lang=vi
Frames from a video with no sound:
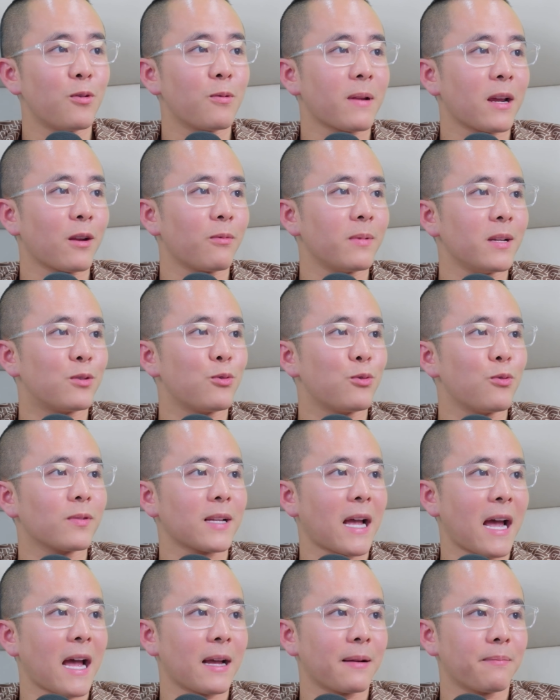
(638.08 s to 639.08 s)
tự dưng hôm nay nó
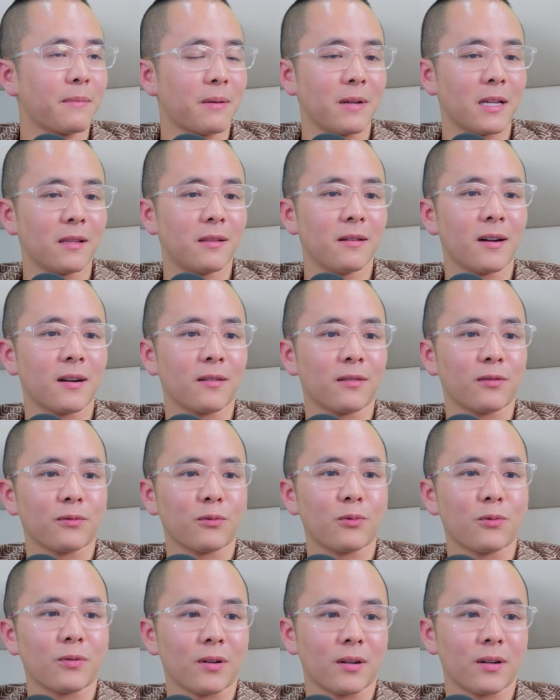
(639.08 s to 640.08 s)
bị xuống giá, mà bình
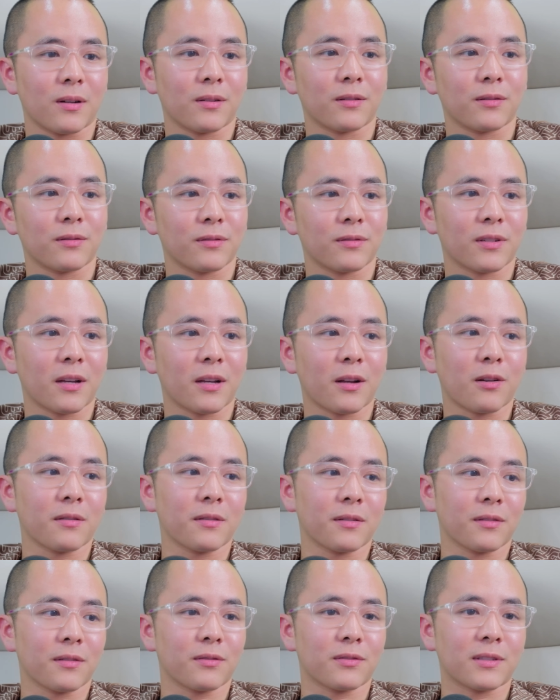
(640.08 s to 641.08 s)
thường của
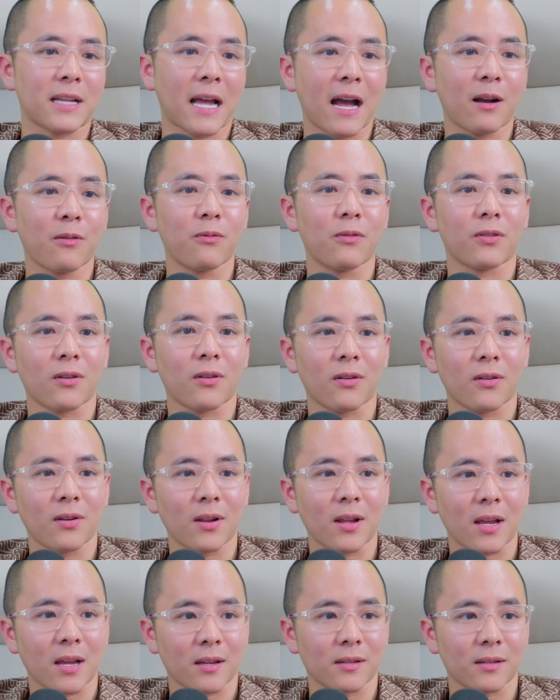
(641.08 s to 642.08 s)
cái giá của
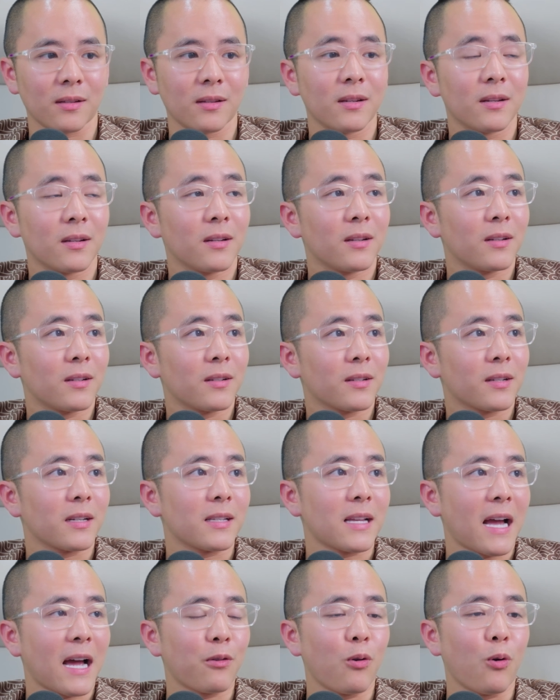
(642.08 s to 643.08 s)
nó là
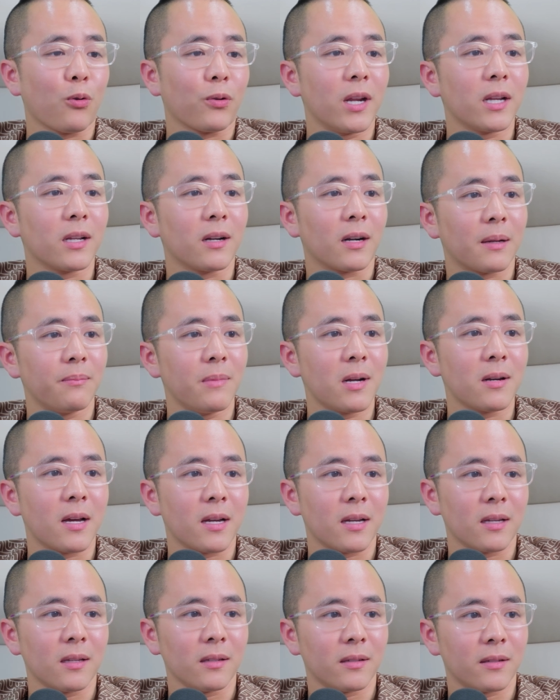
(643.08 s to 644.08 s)
cái giá nó ổn định ở
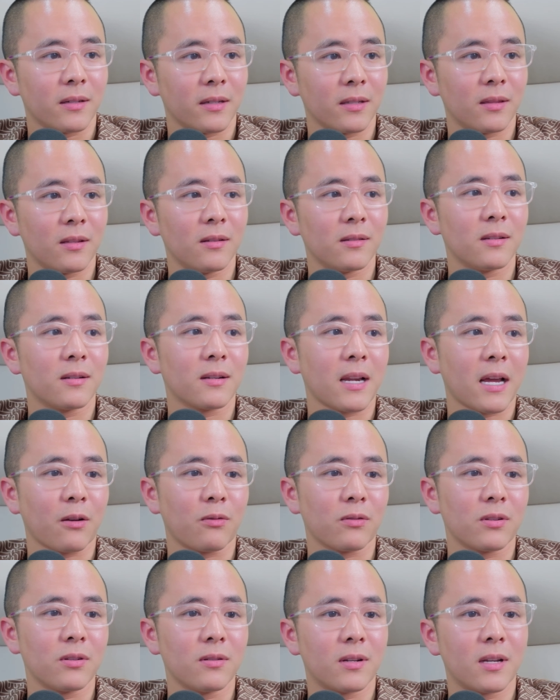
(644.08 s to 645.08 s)
cái mức đấy, đấy tự
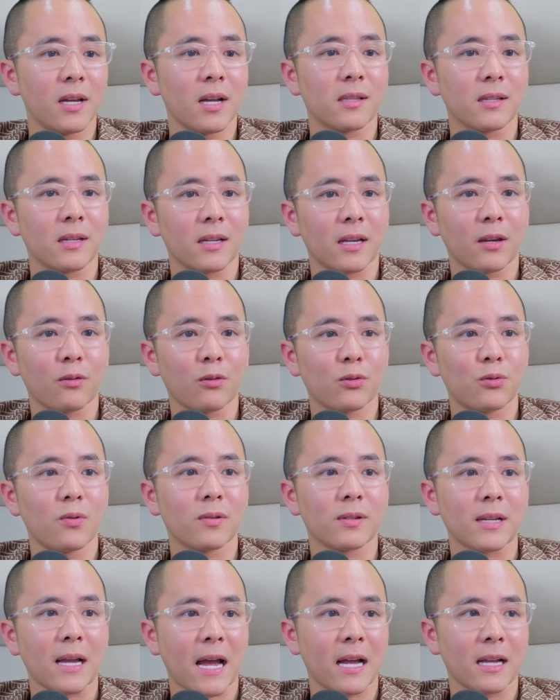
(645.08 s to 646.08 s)
dưng nay có sự kiện gì
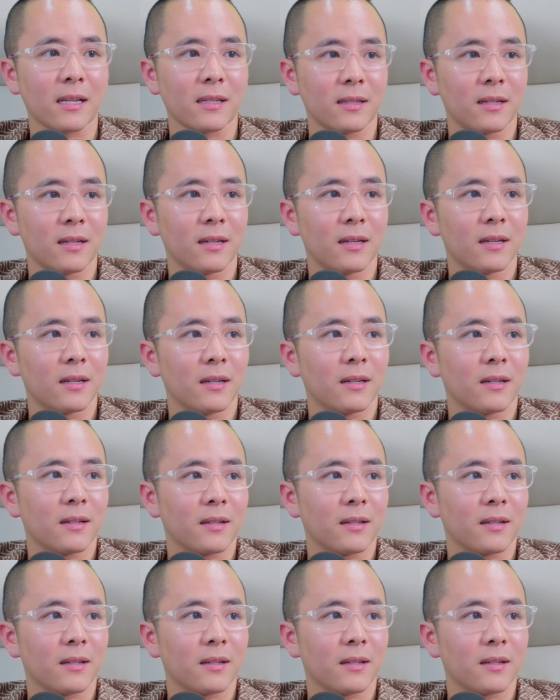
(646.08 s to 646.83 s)
đấy nó xuống giá,